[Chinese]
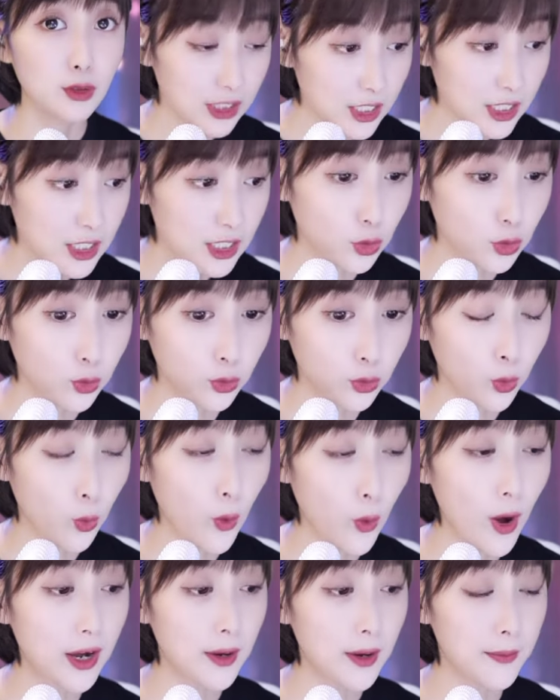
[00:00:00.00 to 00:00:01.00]
你说你一
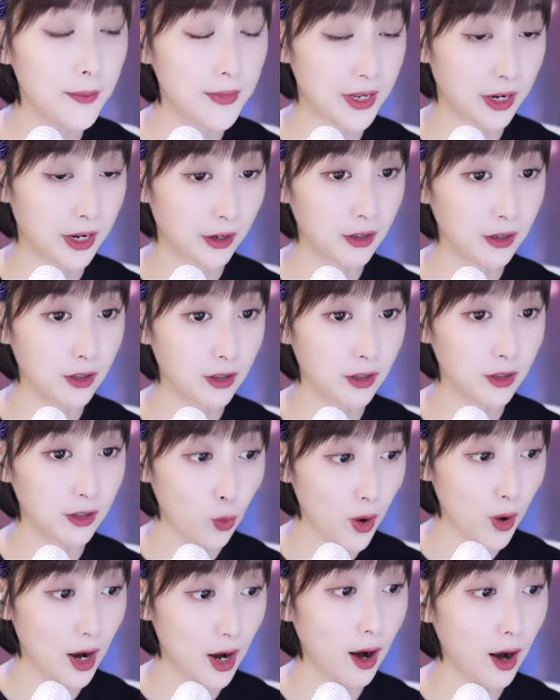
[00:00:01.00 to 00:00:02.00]
整就换个名
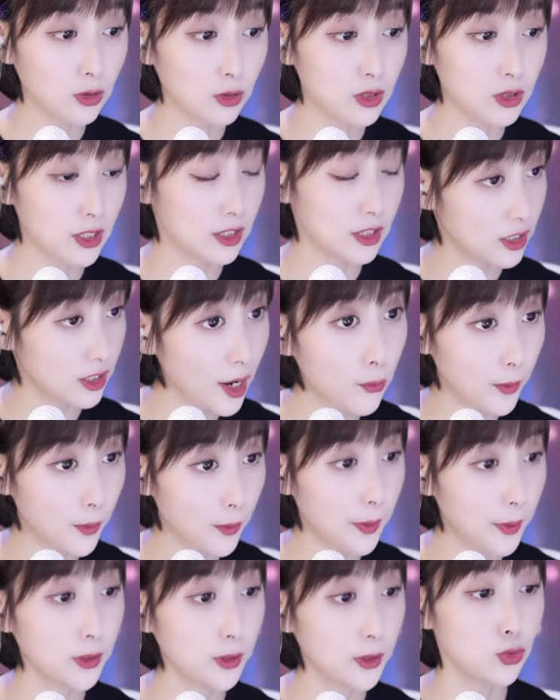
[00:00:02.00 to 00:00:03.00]
儿，换个号，真的，
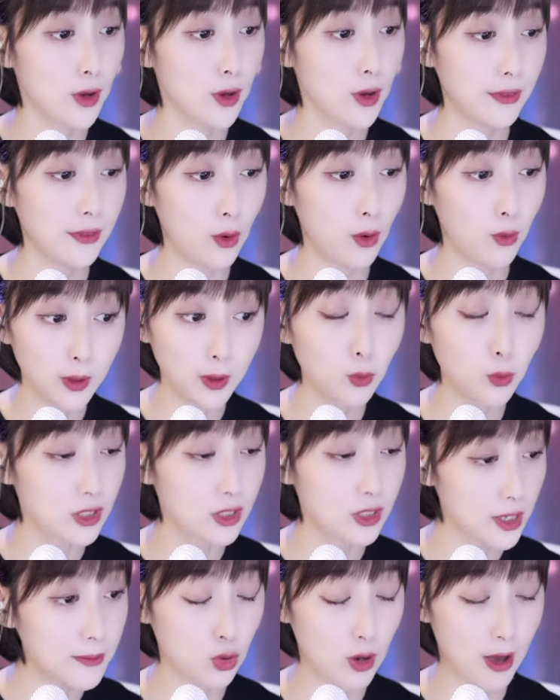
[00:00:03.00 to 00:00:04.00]
你让我蒙圈呢，我
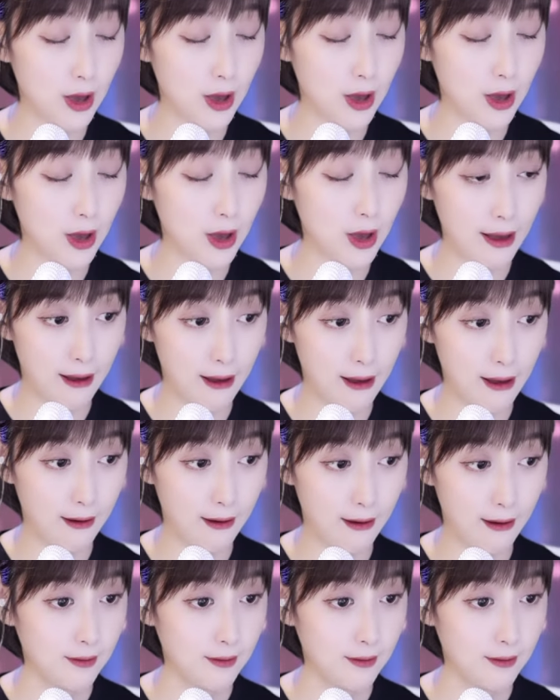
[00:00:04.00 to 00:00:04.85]
蒙，我真蒙圈。